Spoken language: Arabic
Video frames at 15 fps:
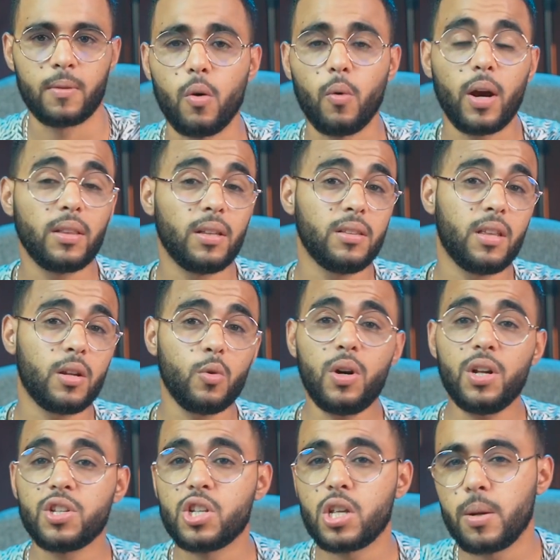وايضا داروا
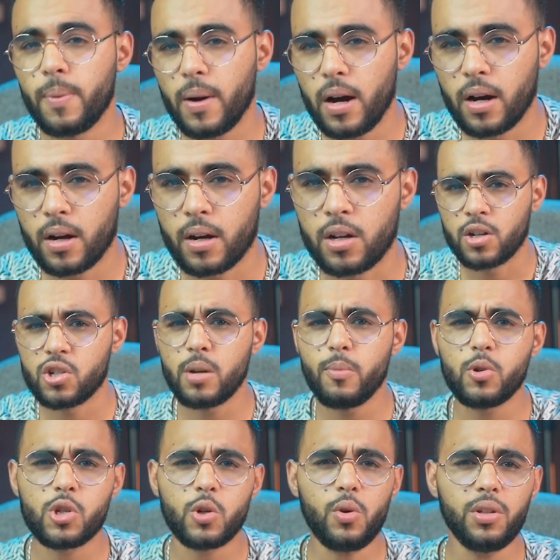واحد التجربه اخرى
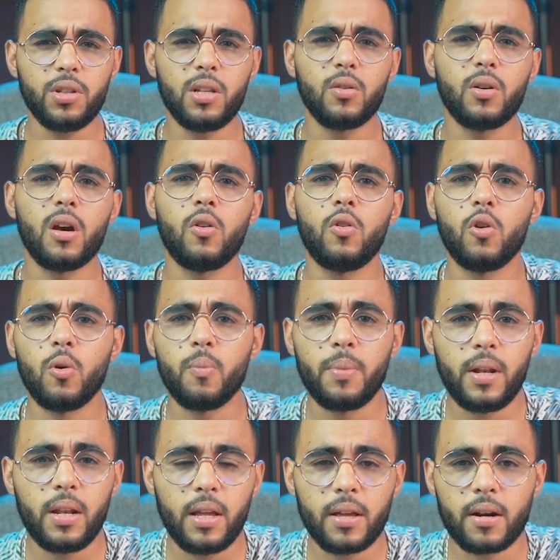جابوا شي وحدين وقالوا لهم
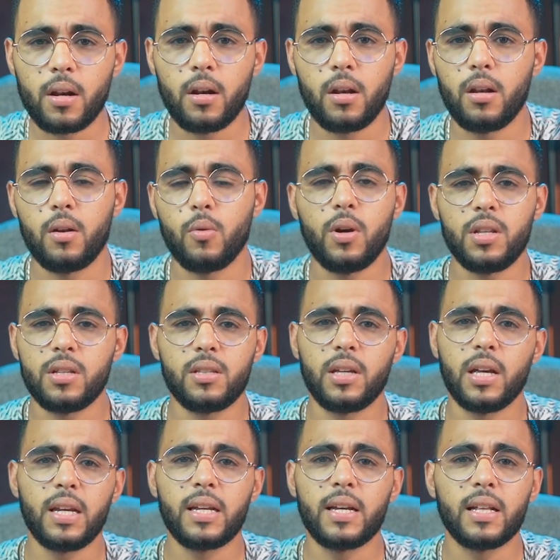بلي راه الوالده
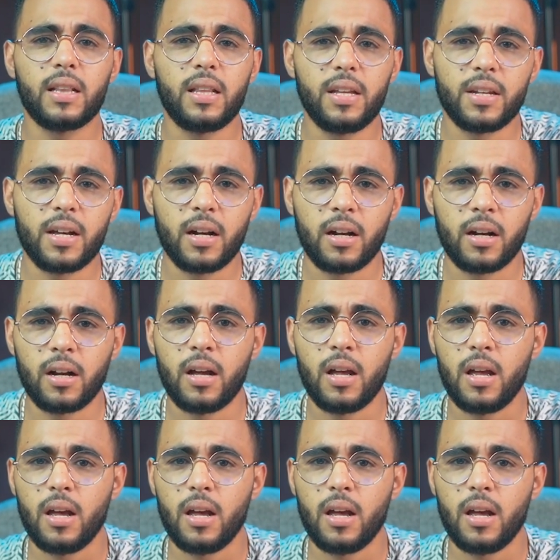ديالك قالت لنا